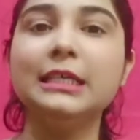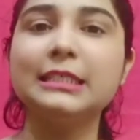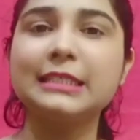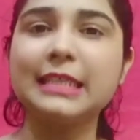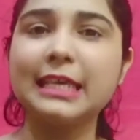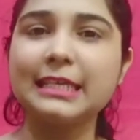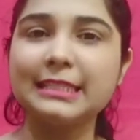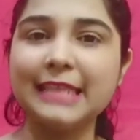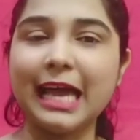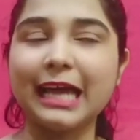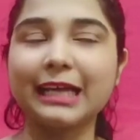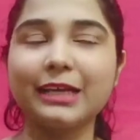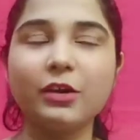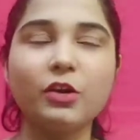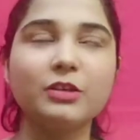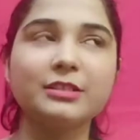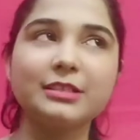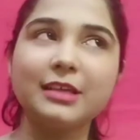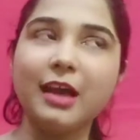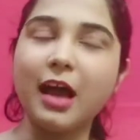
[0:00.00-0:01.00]
इसके एग्जैक्ट
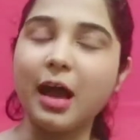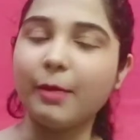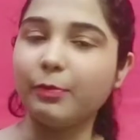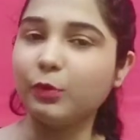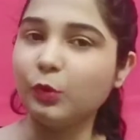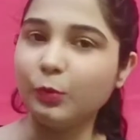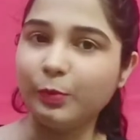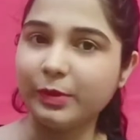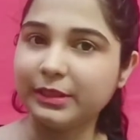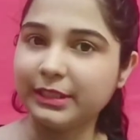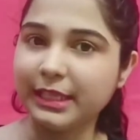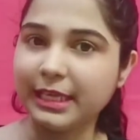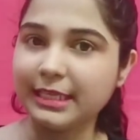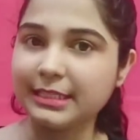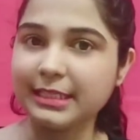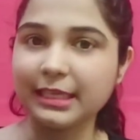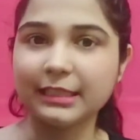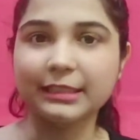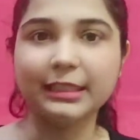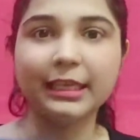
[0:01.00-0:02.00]
लॉस्ट आप ऊपर
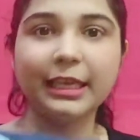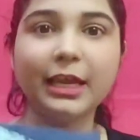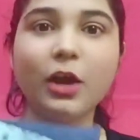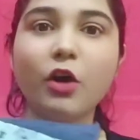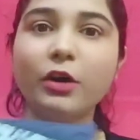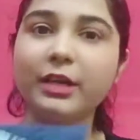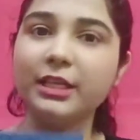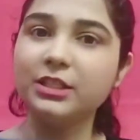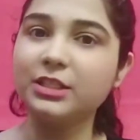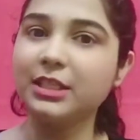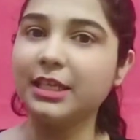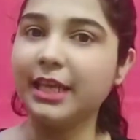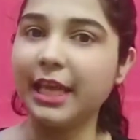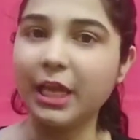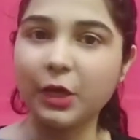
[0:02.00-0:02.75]
देख सकते हैं और नीचे